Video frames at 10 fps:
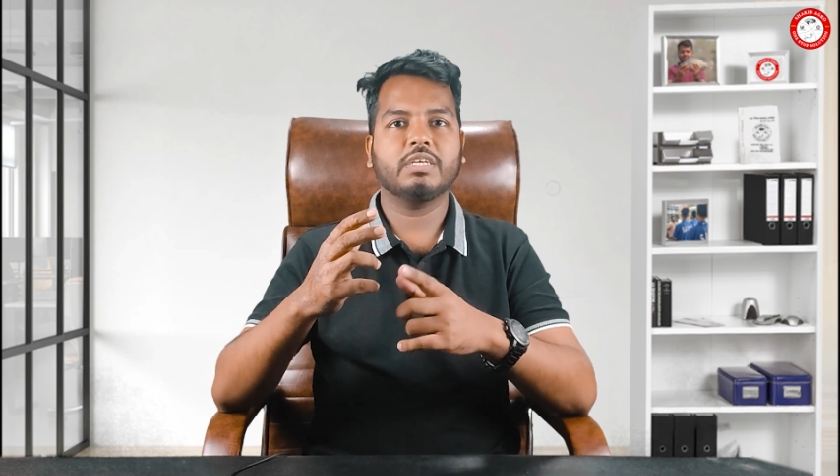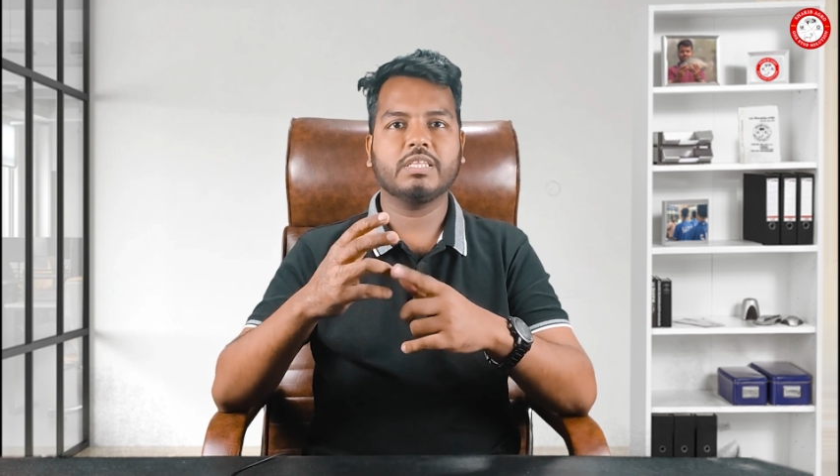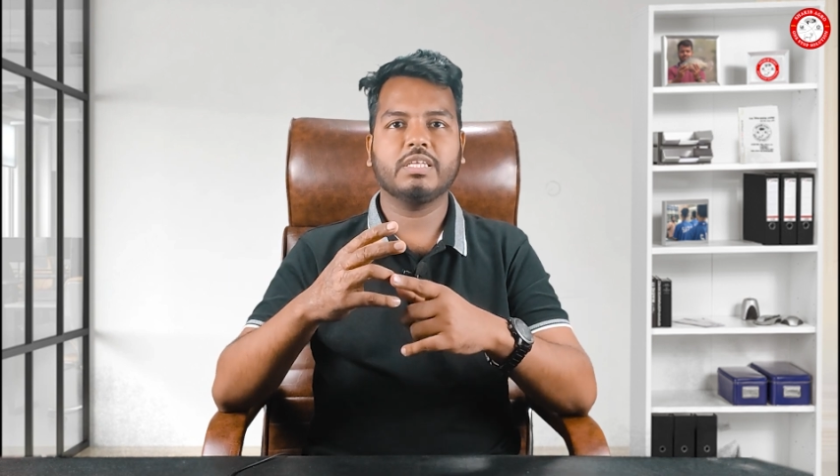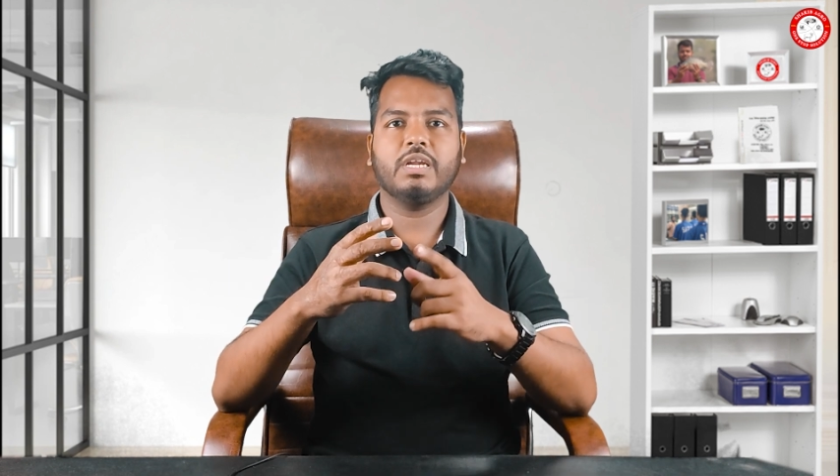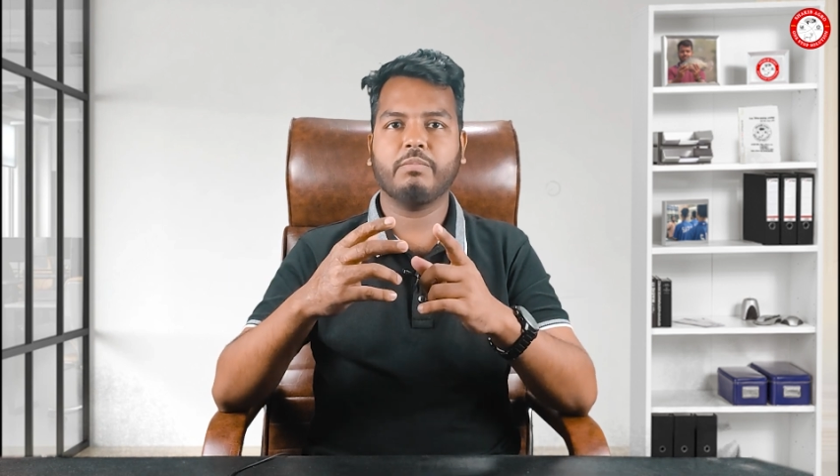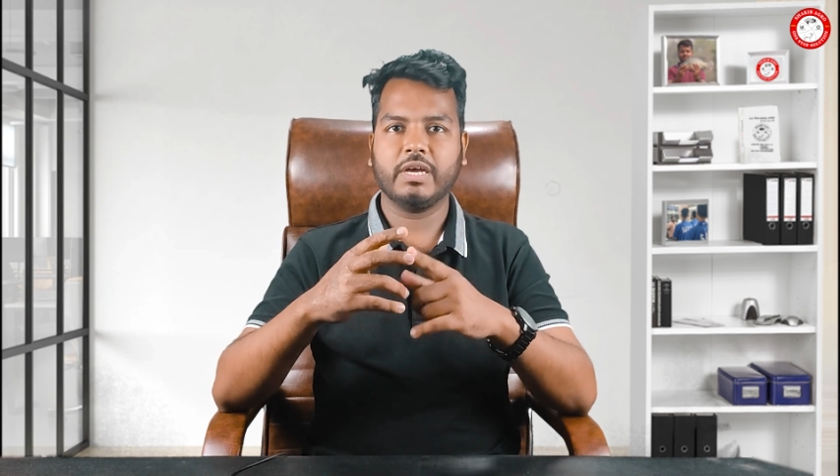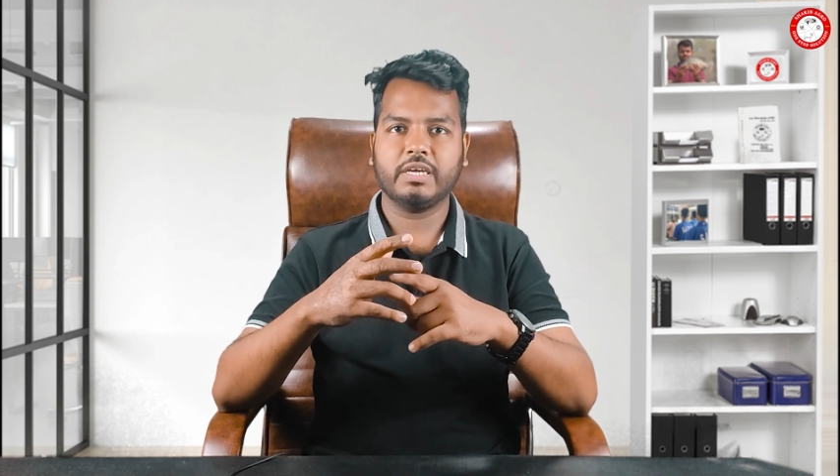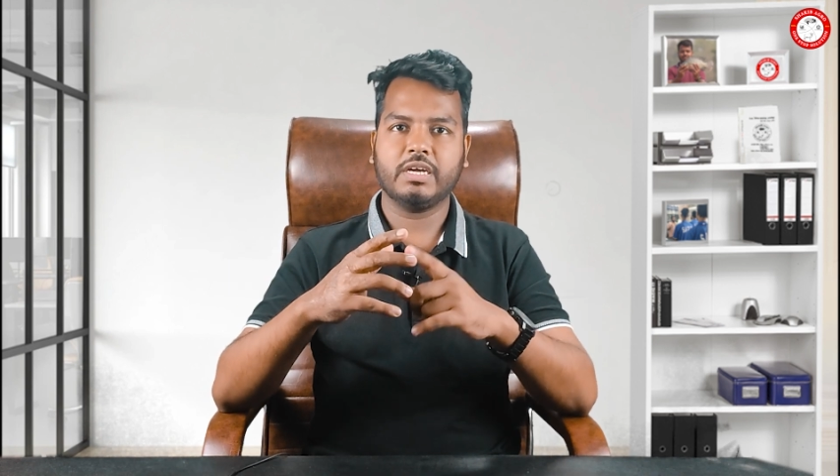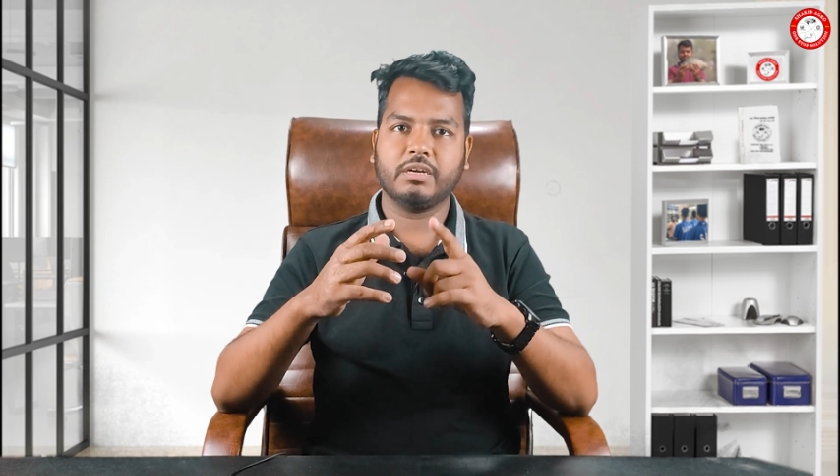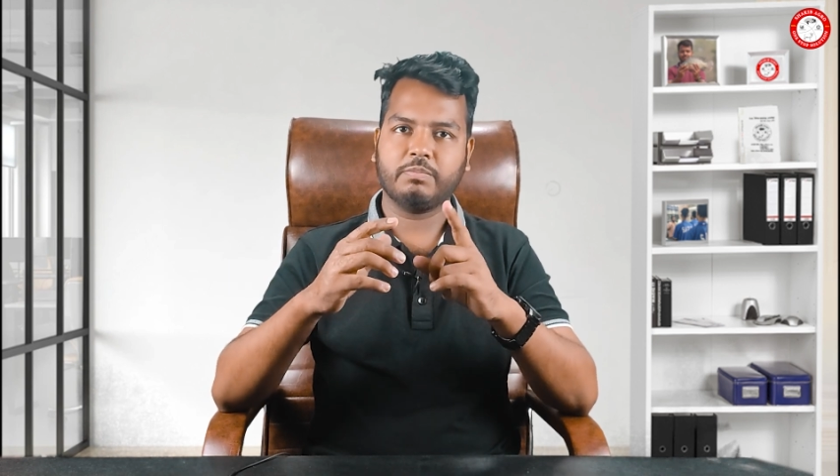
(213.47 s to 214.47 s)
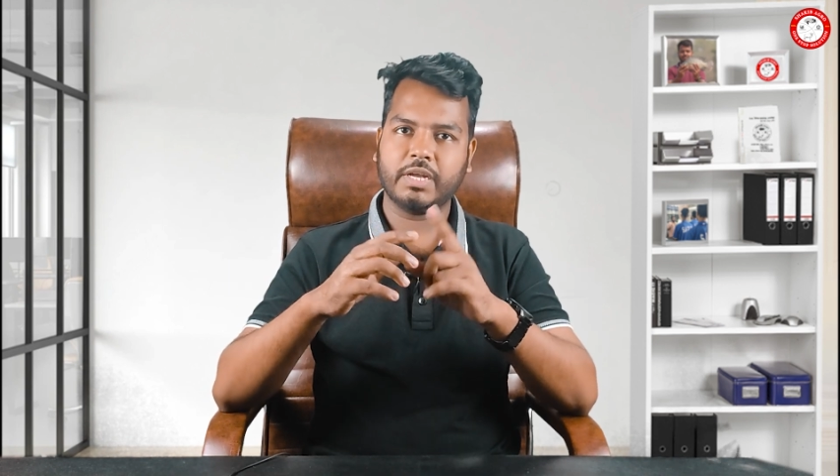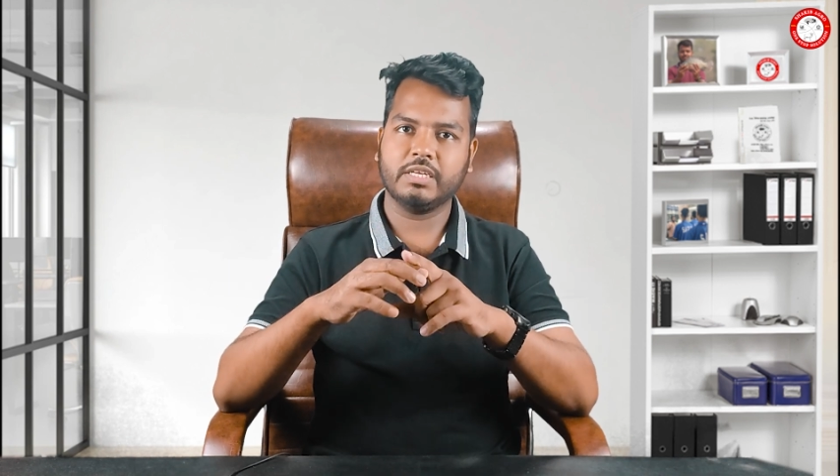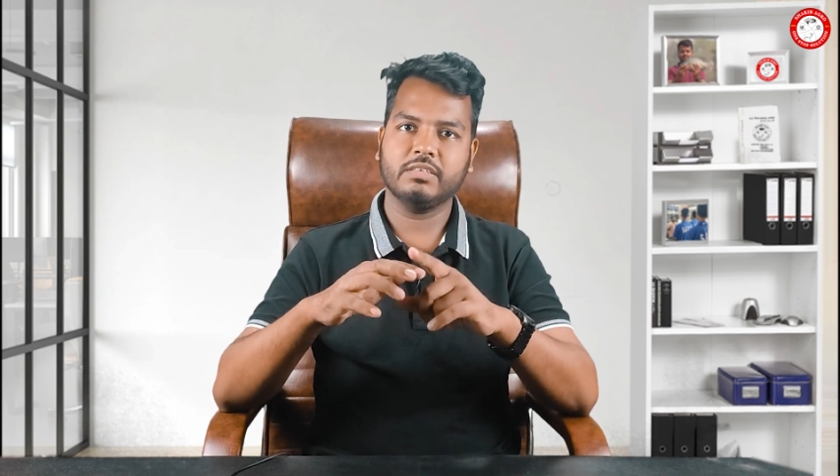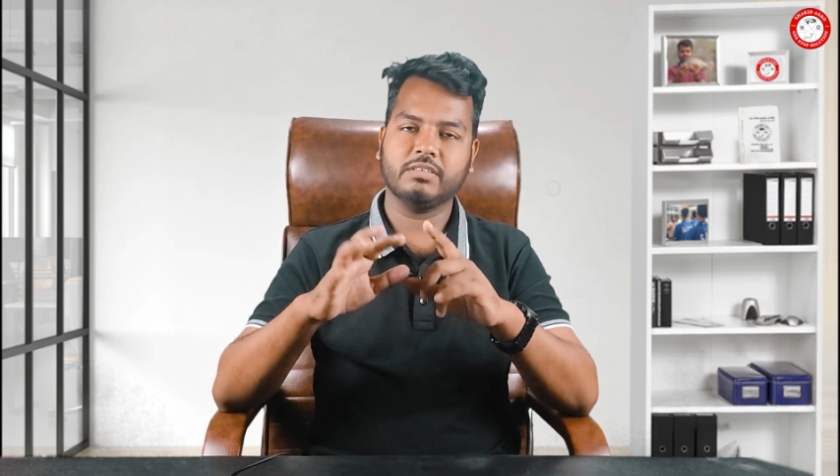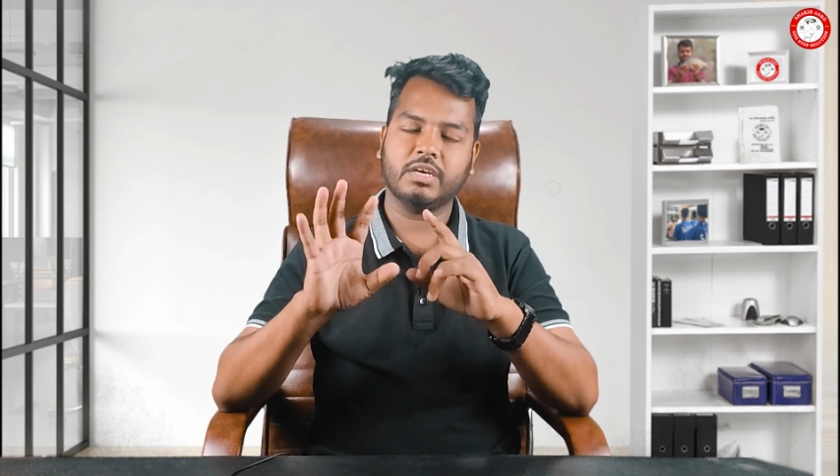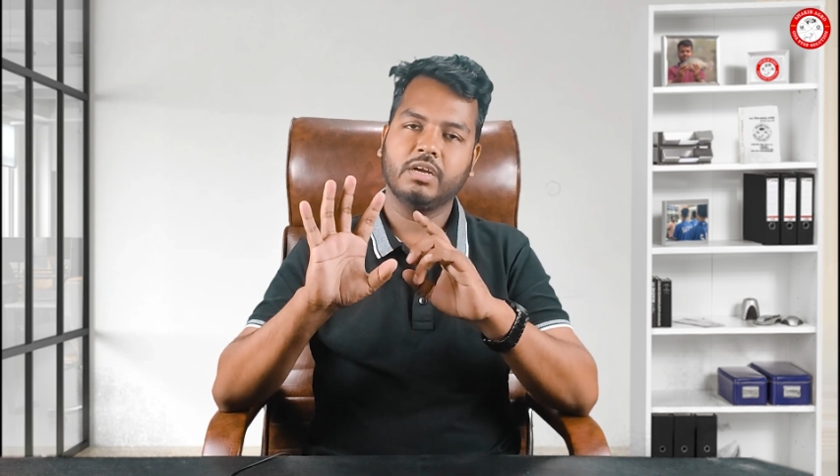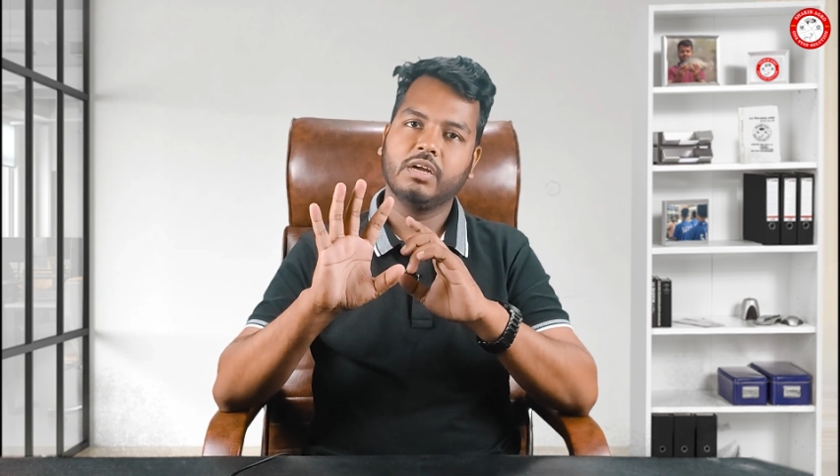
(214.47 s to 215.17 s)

সাতক্ষীরা বাগেরহাট পাইকগাছা